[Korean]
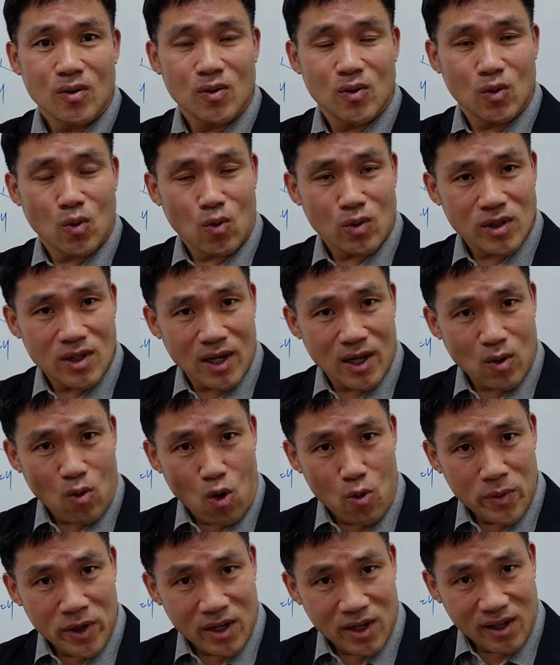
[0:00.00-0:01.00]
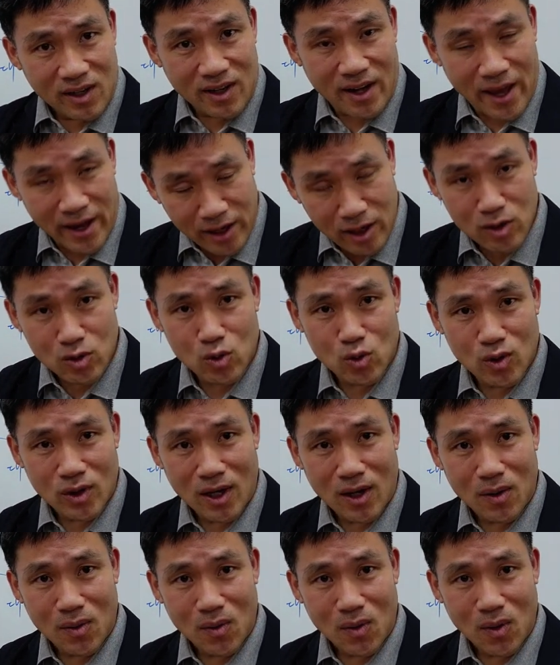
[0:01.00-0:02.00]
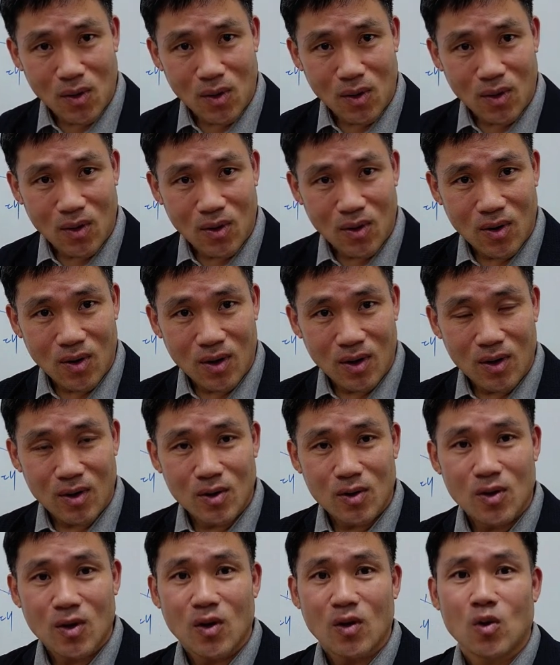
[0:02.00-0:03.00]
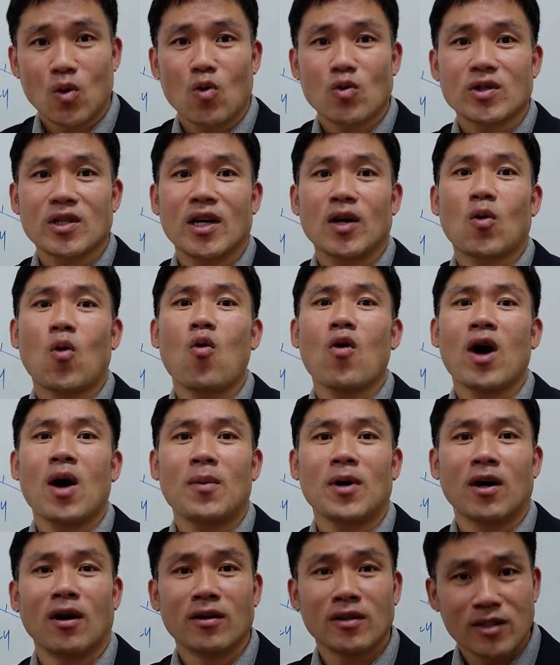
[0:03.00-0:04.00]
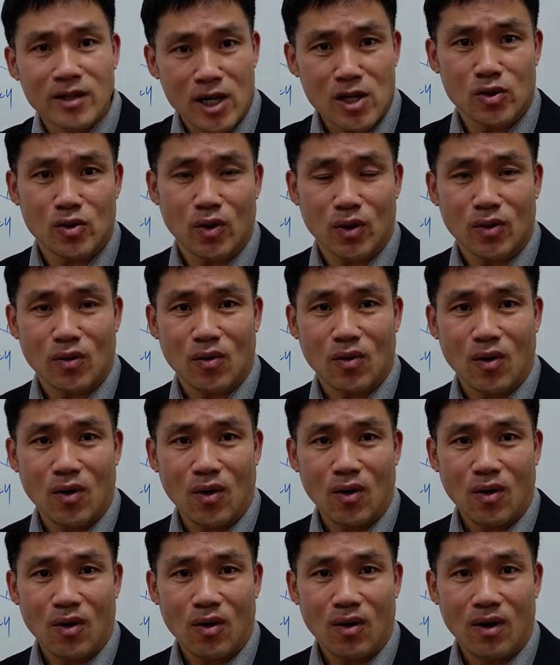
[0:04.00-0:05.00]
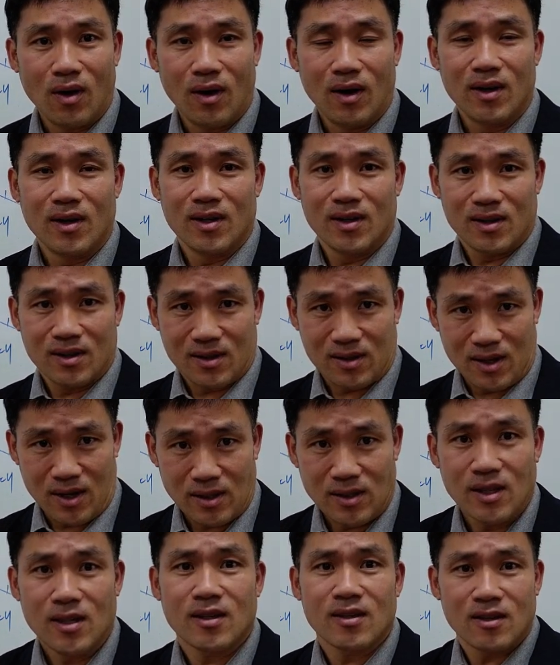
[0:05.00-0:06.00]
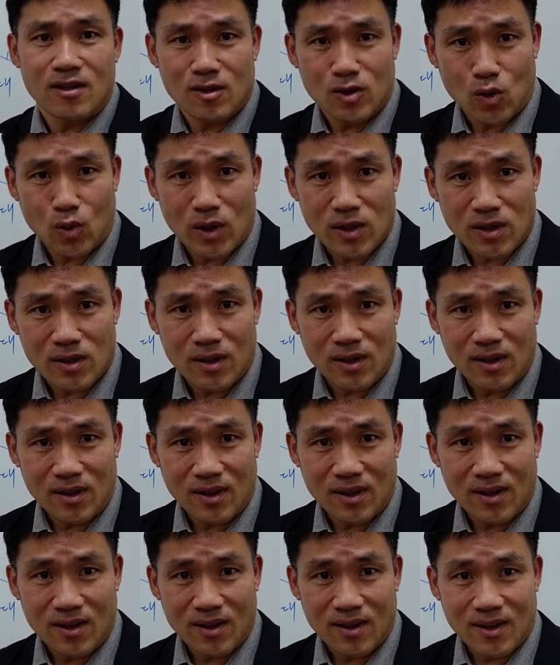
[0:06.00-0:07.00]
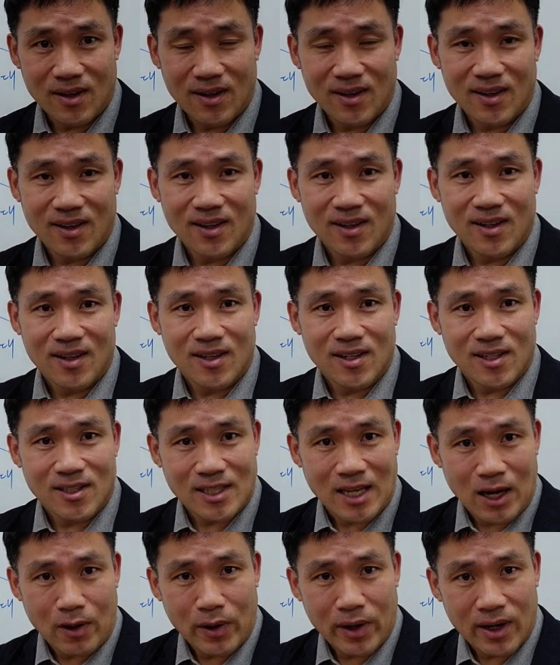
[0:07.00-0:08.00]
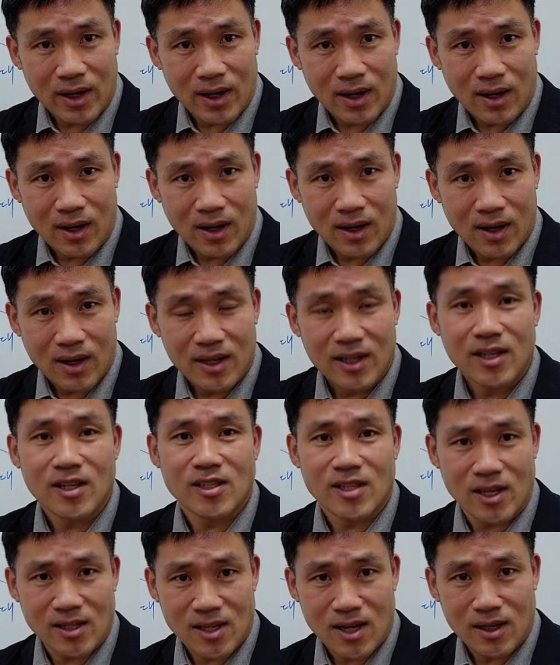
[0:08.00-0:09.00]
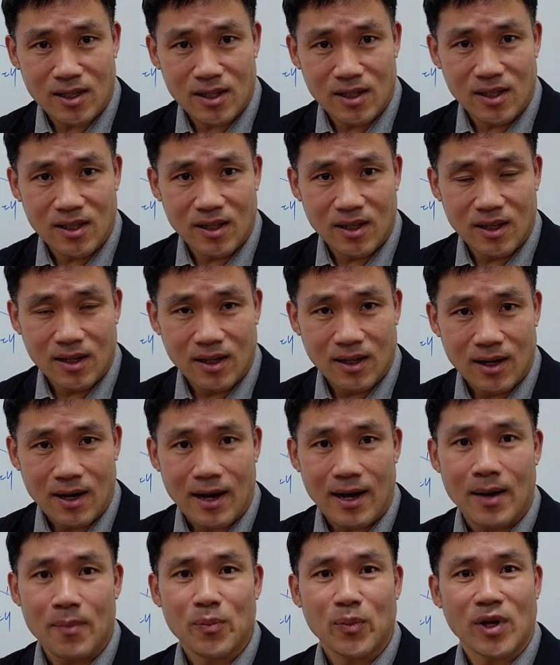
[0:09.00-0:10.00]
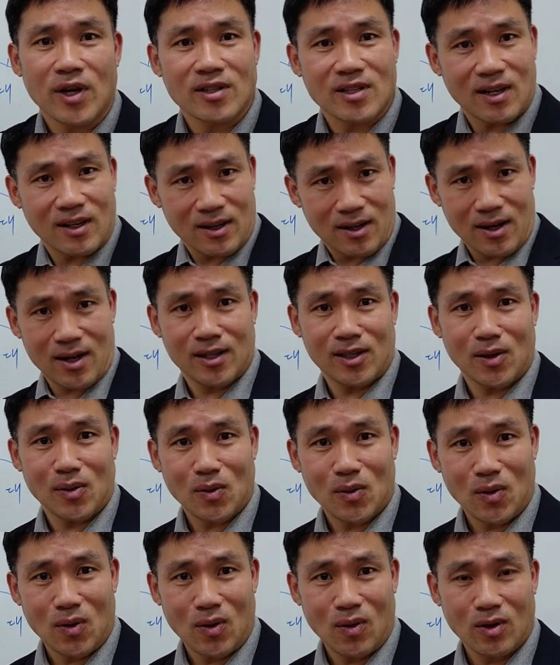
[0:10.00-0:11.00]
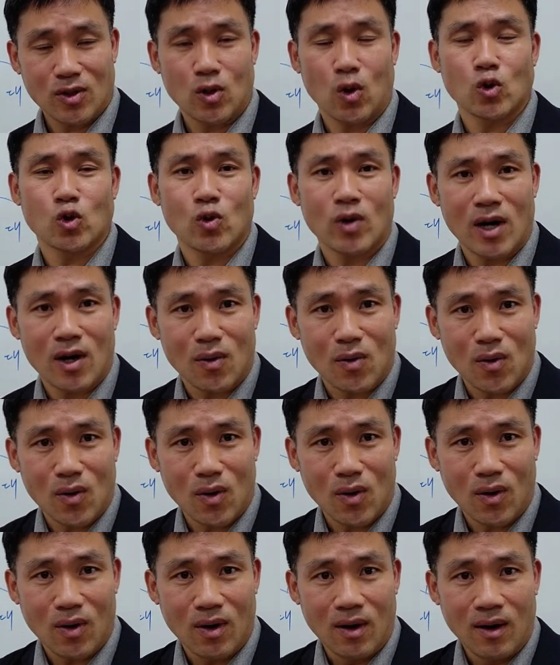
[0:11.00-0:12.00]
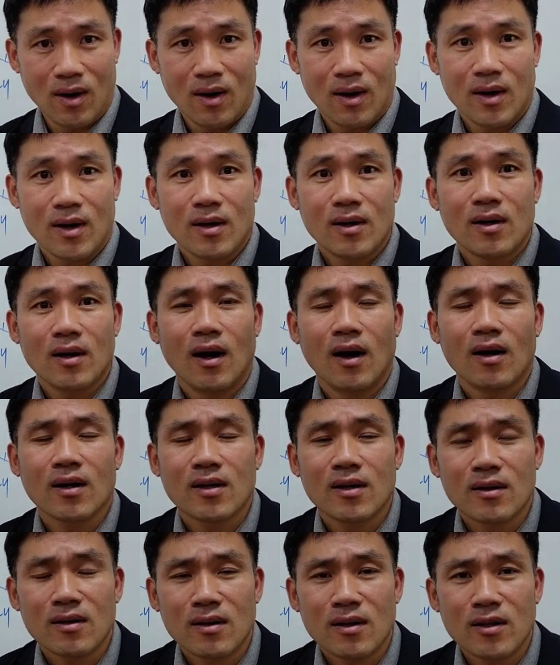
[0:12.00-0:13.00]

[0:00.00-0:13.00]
독자의 고민거리를 해결해 주기도 하고 독자의 공감을 얻어낼 수도 있고 그래서 이 글을 통해서 사회가 이 세상이 함께 살아가야 되고 소중하고 그런